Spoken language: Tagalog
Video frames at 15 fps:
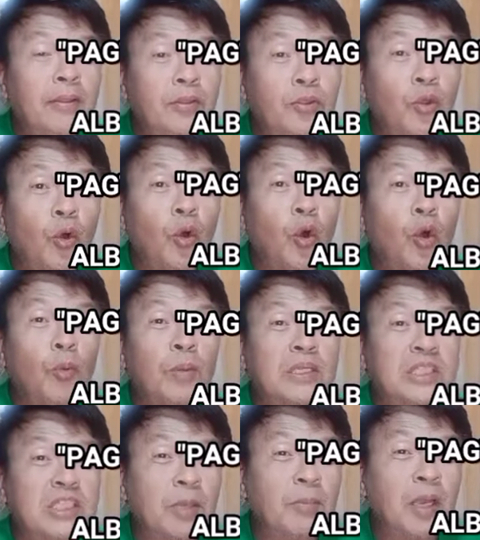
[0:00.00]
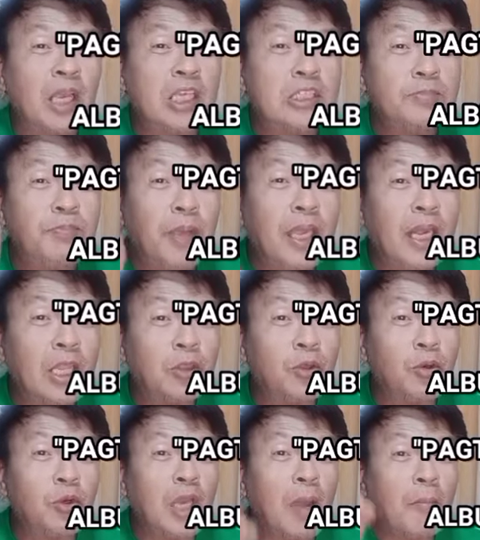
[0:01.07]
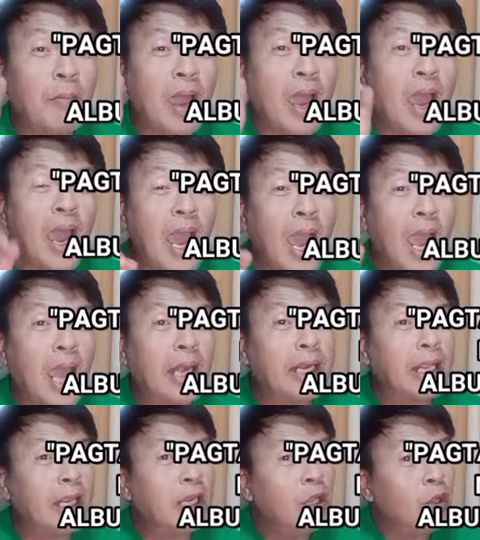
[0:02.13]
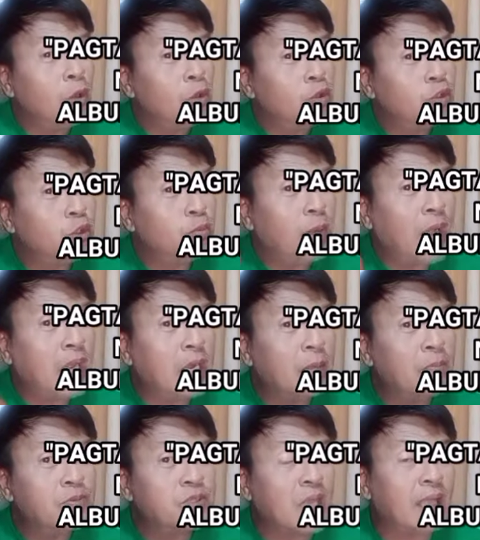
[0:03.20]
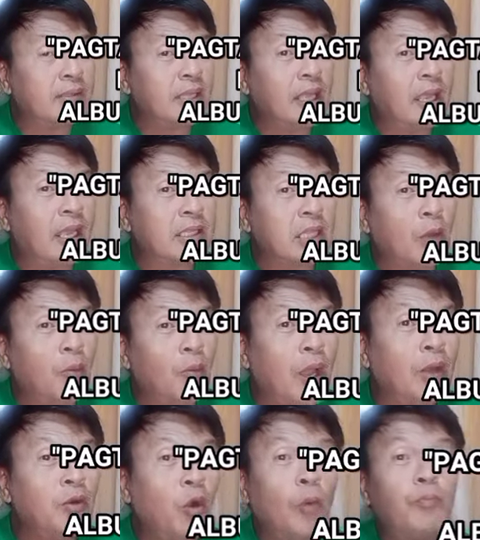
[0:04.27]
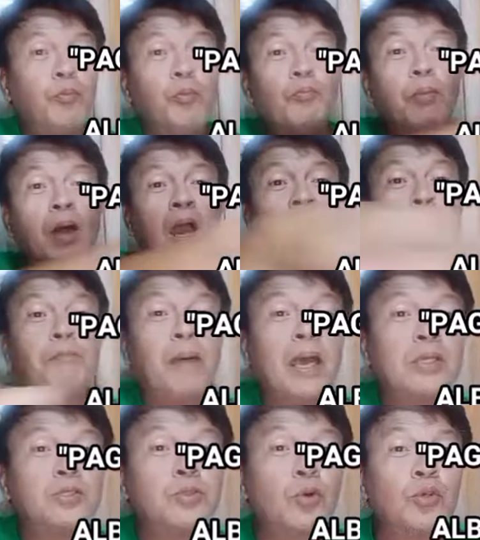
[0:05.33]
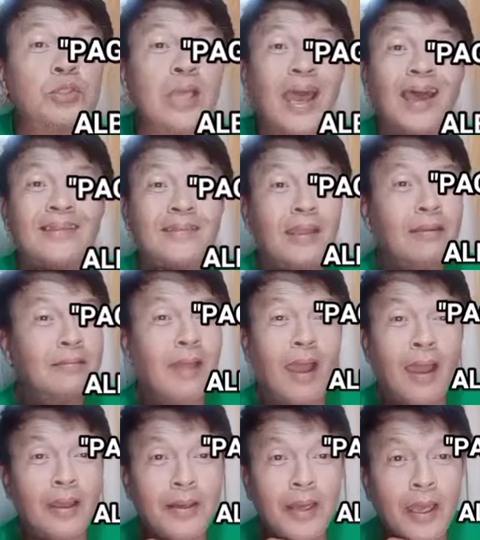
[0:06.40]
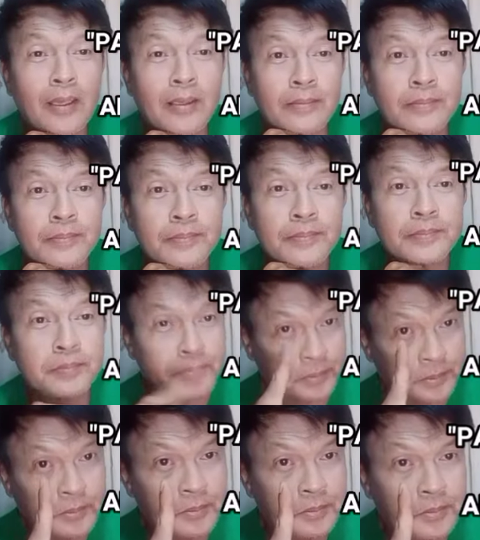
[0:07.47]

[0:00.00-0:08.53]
elemento o masasamang espiritu na maaaring sumanib sa ating katawan o makapasok sa ating tahanan.